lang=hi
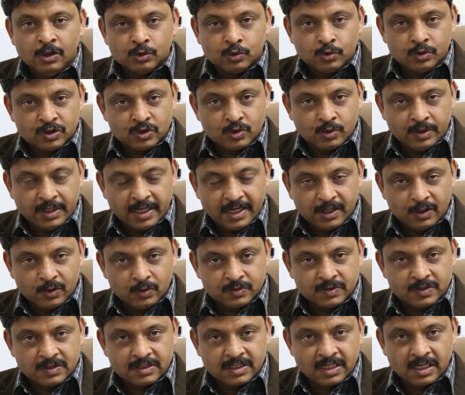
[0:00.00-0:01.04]
तो इसको
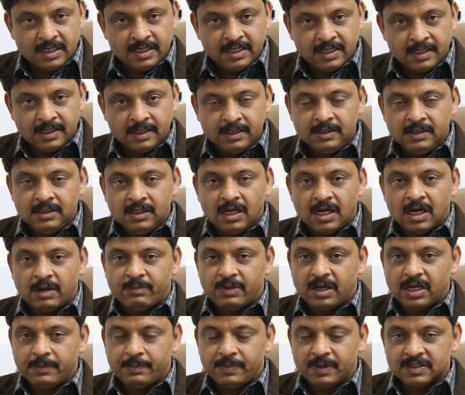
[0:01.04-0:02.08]
डायग्नोसिस के लिए
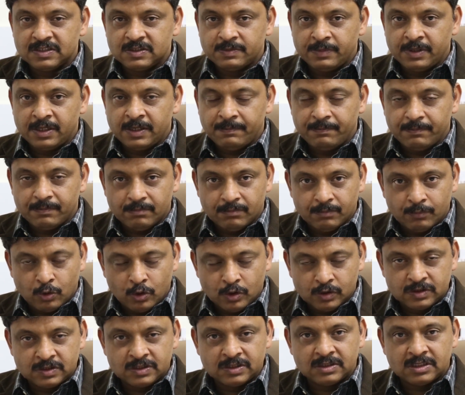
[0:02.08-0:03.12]
हमारे पास में
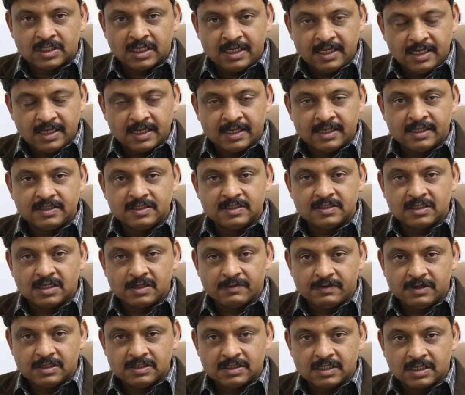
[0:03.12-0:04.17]
बहुत तरीके हैं
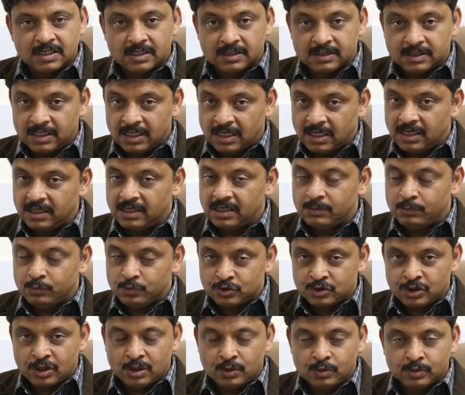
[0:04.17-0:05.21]
जिसकी वजह से करते हैं हालांकि
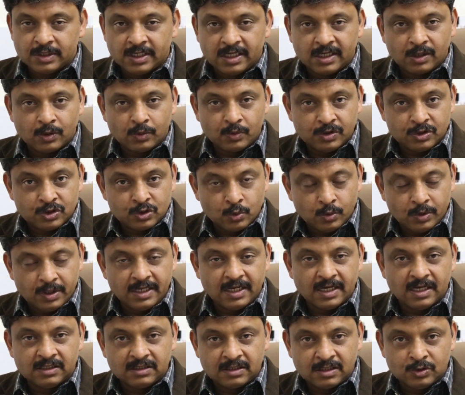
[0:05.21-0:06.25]
मुश्किल होता है क्योंकि
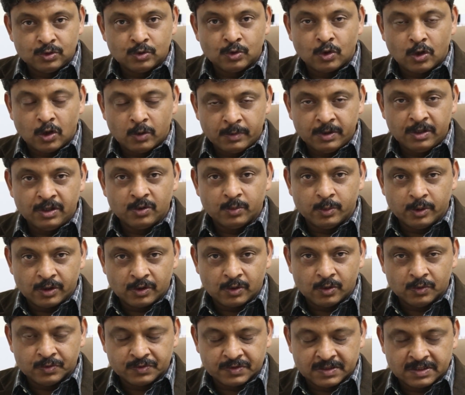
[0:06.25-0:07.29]
छोटी आंत की जो कॉमन
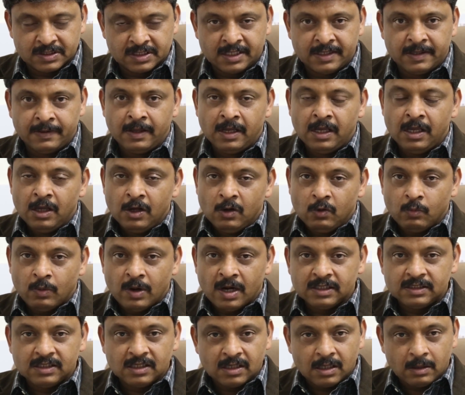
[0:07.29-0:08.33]
ट्यूबरकुलोसिस है
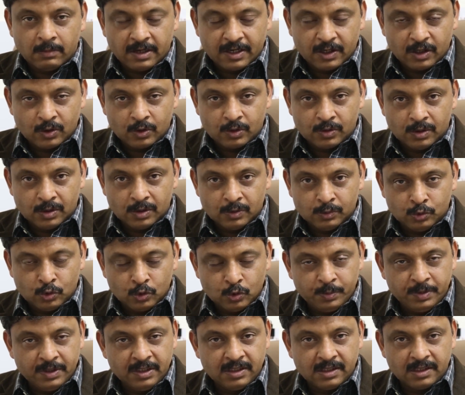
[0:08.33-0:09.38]
वहाँ तक हमारे
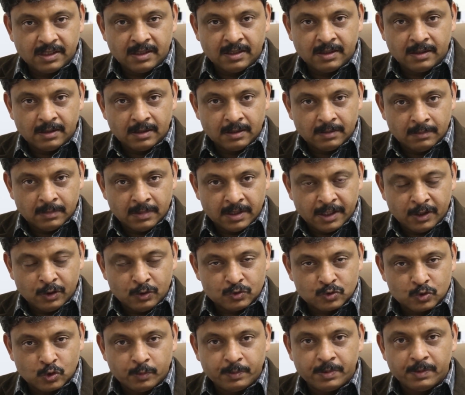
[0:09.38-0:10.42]
दूरबीन के
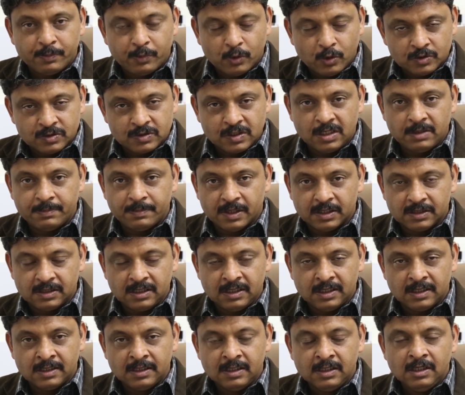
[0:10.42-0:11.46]
एंडोस्कोपी पहुँच नहीं
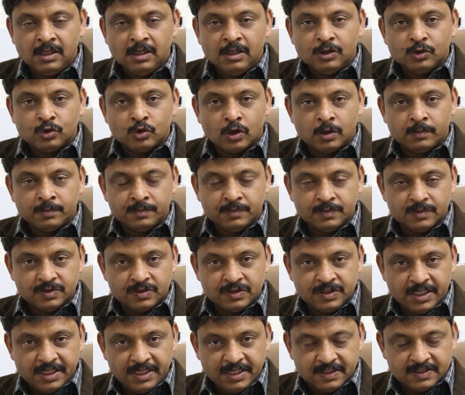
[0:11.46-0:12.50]
पाती है तो हम
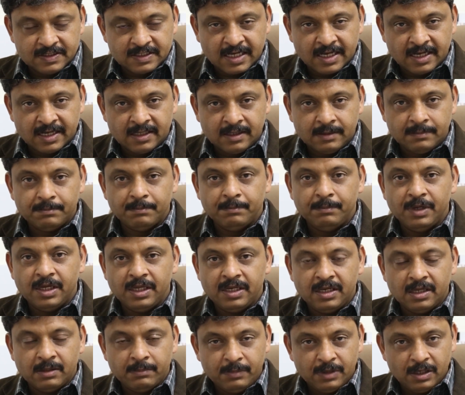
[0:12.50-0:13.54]
सी स्कैन
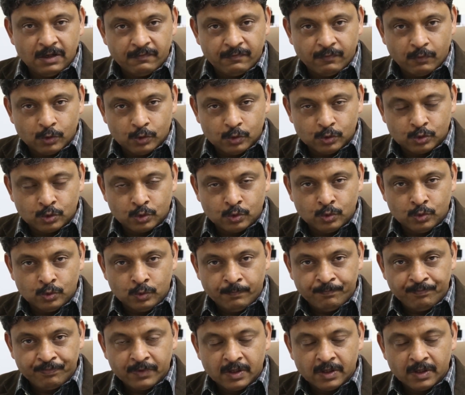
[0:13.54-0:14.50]
बेरियम मील फॉलो थ्रू